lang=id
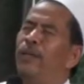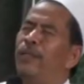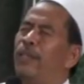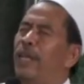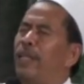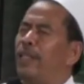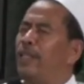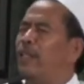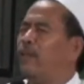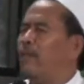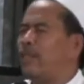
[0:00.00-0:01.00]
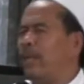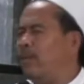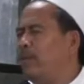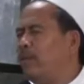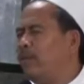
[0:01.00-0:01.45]
tiang niki nun
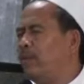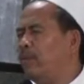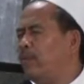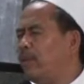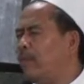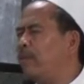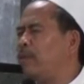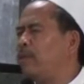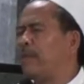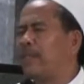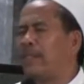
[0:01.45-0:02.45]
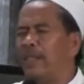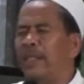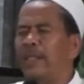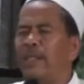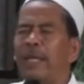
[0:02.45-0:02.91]
sewu urip niku mesti
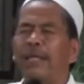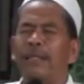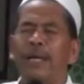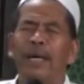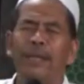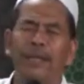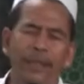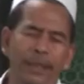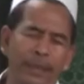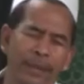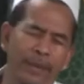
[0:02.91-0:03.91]
enten tantangane